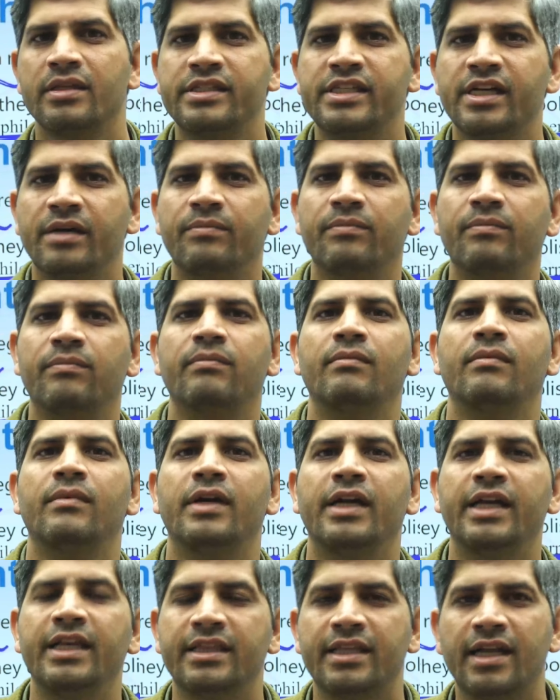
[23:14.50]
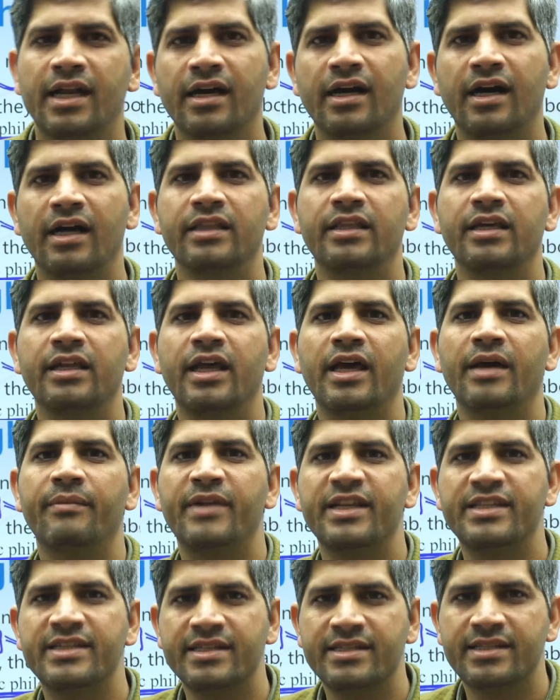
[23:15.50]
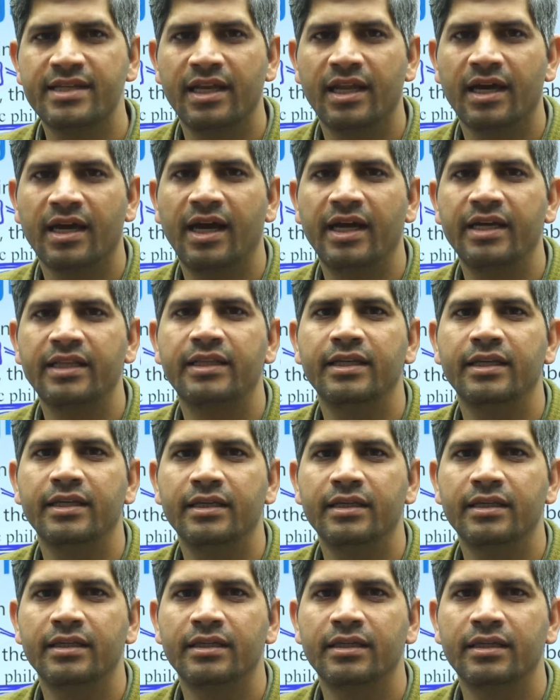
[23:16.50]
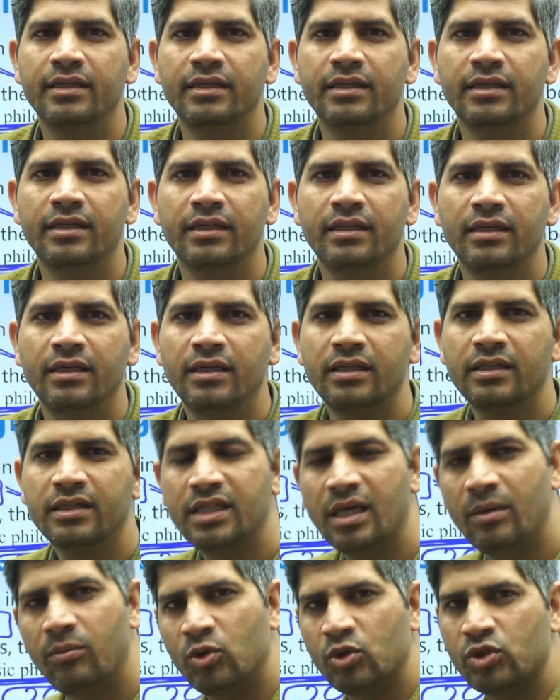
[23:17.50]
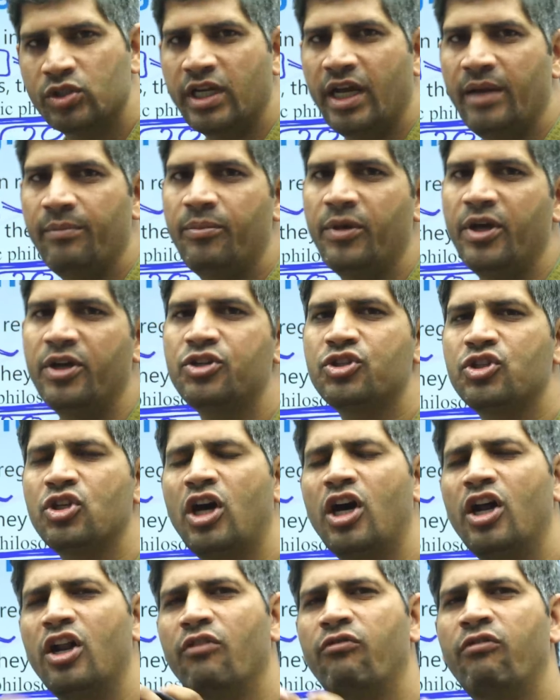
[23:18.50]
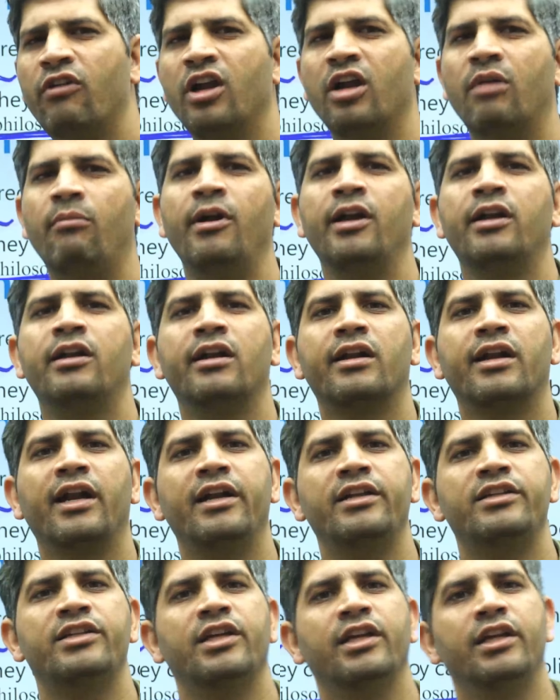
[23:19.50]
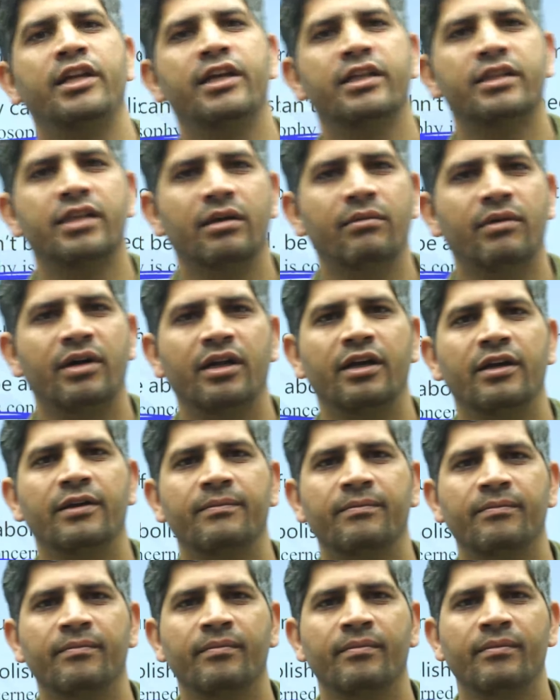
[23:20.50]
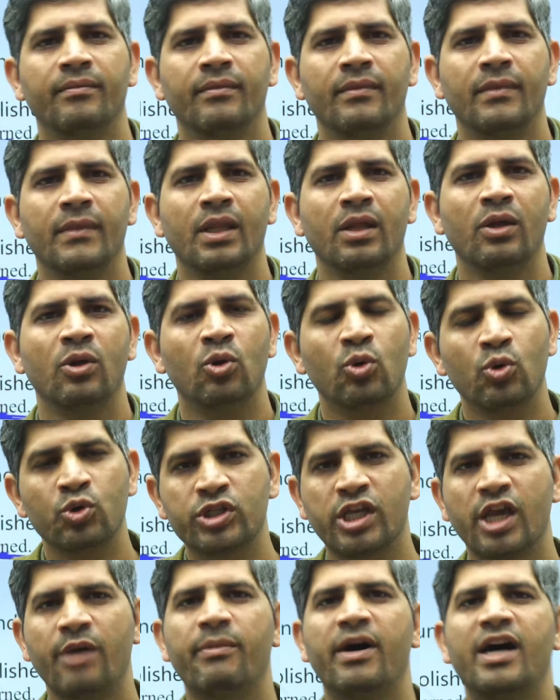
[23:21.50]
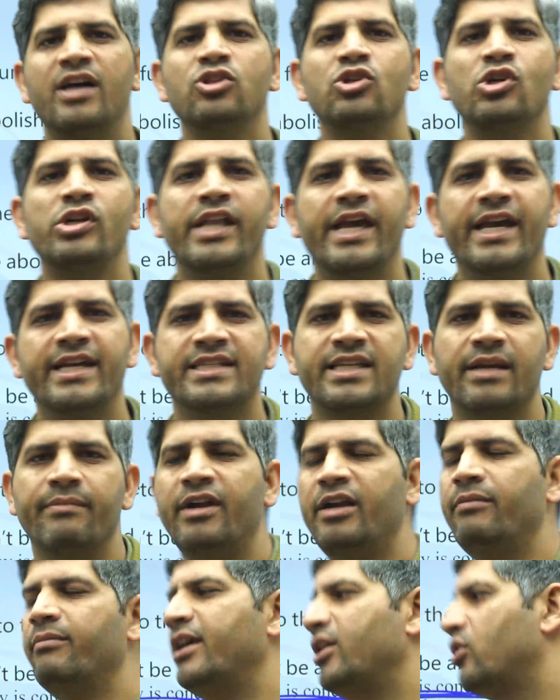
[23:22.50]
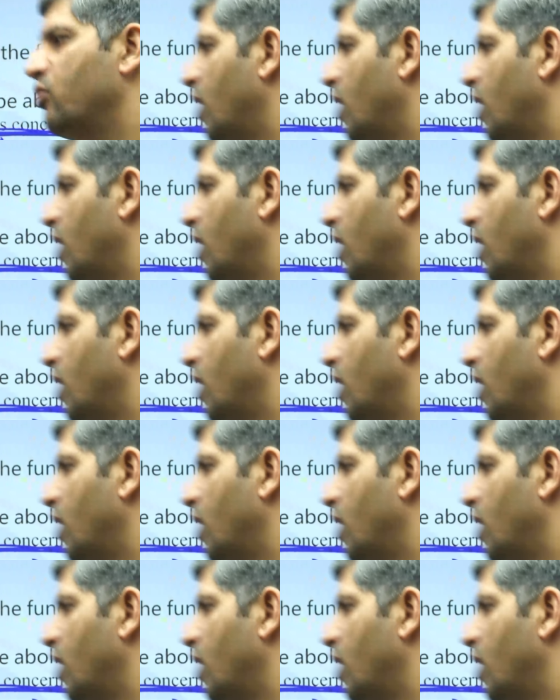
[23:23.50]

जब इंदिरा गांधी ने इमरजेंसी लगाई थी तब उस टाइम पे सारे फंडामेंटल राइट छीन लिए थे हमारे उसके बाद जो नेक्स्ट अमेंडमेंट